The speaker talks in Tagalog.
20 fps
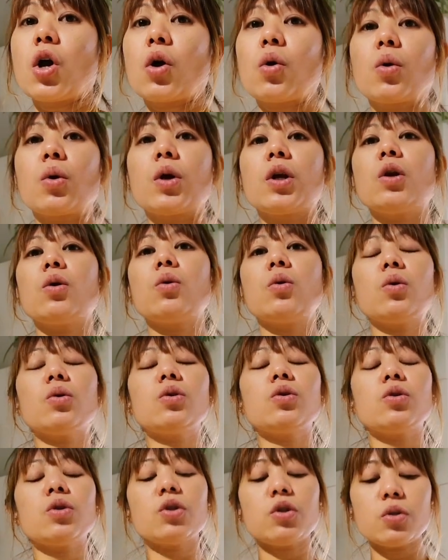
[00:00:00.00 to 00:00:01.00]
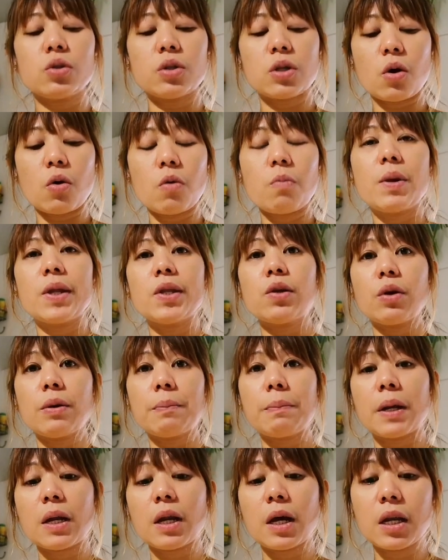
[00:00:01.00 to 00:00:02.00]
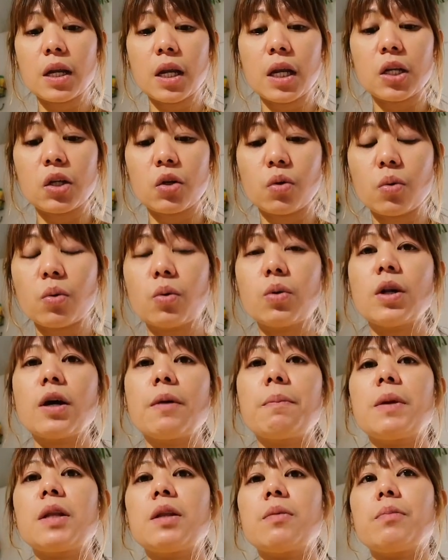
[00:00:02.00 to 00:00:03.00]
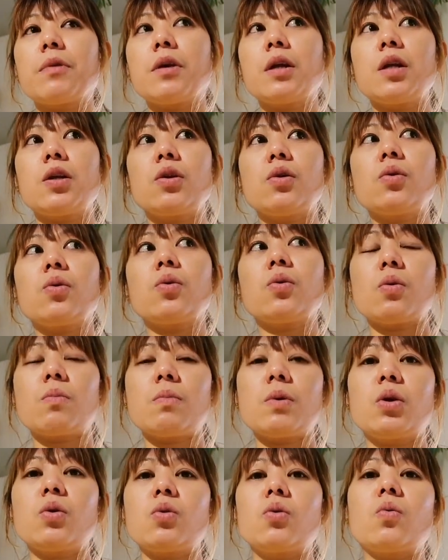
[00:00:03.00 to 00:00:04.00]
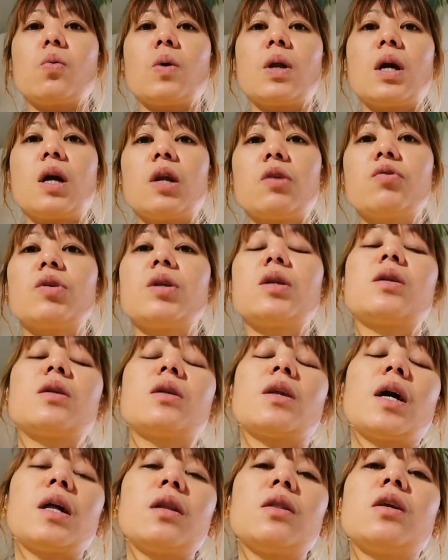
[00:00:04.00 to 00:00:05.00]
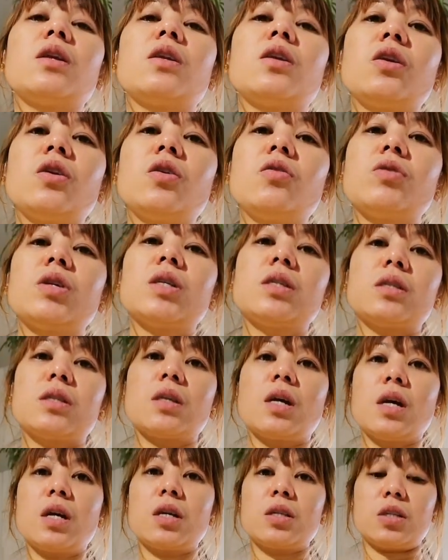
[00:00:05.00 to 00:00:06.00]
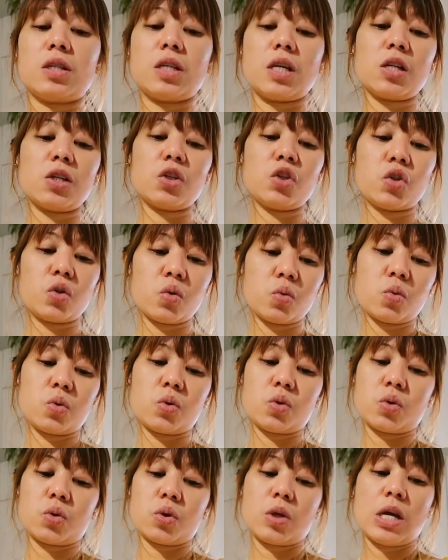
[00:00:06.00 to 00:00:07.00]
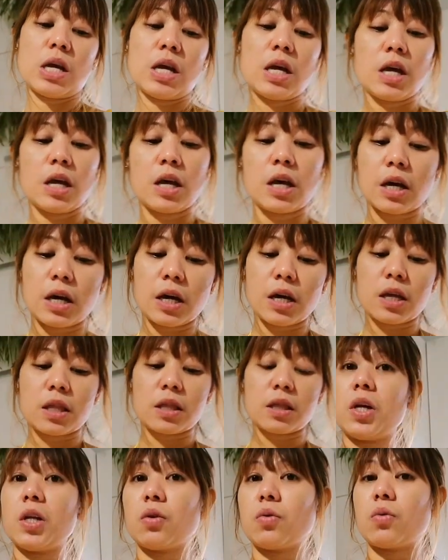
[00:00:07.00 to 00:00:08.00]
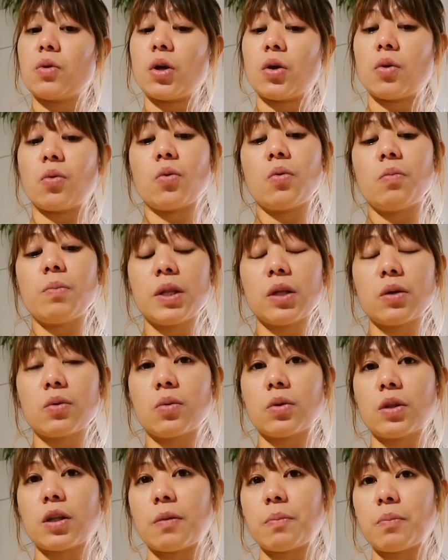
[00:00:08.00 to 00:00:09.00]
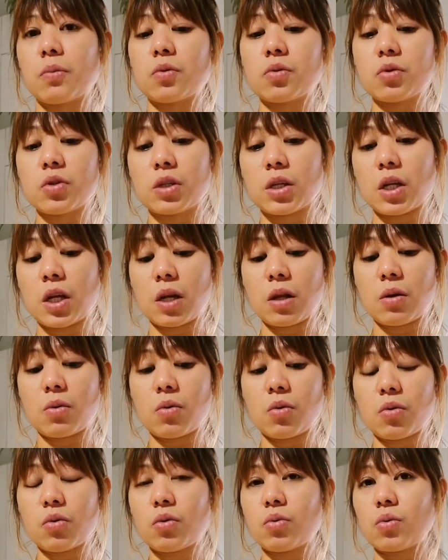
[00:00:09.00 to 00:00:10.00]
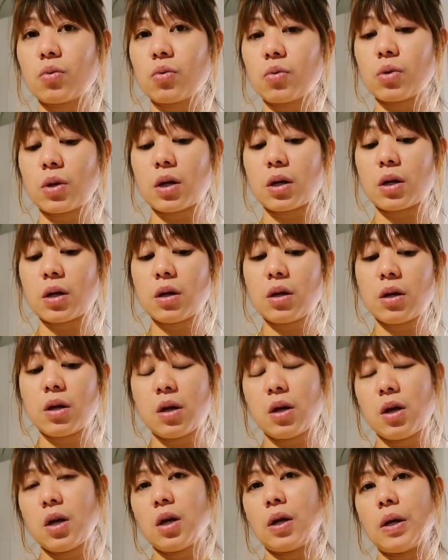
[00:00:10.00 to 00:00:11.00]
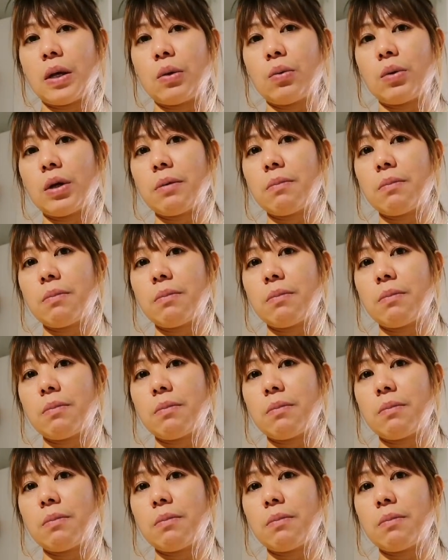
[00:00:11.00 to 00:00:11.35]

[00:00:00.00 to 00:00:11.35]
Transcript: Kung iluluto nyo sa oven yung empanada nyo, dapat i-preheat nyo yung oven nyo na 190 degrees Celsius. At preheat ko na yung oven ko, tapos iluluto ko na yung